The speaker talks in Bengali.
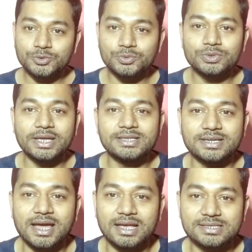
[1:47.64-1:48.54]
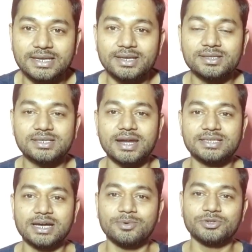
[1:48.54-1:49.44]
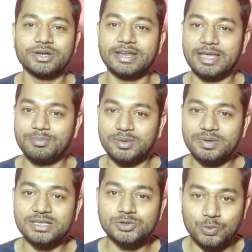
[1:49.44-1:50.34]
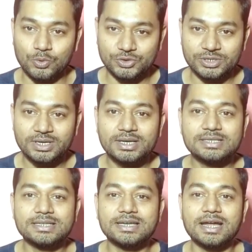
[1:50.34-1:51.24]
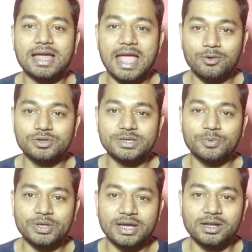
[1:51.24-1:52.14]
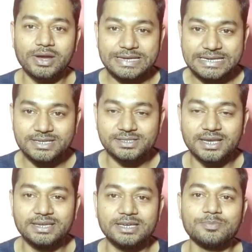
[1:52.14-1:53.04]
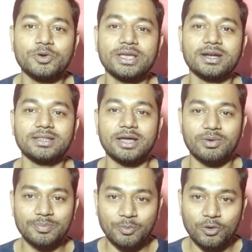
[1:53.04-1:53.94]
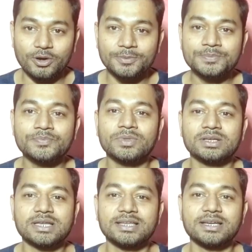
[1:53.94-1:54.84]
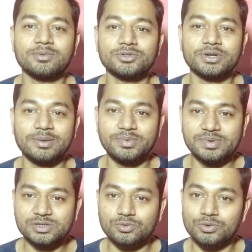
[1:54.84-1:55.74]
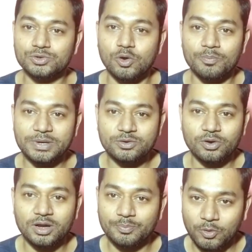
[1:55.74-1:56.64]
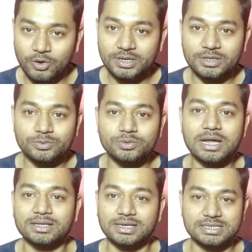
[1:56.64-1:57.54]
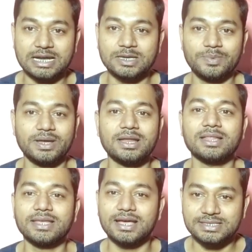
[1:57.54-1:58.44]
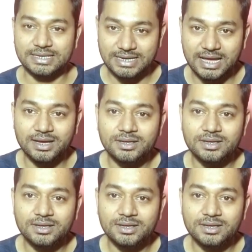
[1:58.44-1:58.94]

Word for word: একদম শুরুতেই যেটা আছে সাড়ে চার বছরের এম কোর্স যেটা এখন যে পরীক্ষাটা হয় নিট সেই নিট পরীক্ষাটা দেওয়ার পর সাড়ে চার বছরে এমবিবিএস কোর্স কমপ্লিট করার পর কিন্তু ডাক্তারি সার্টিফিকেট হাতে আসে না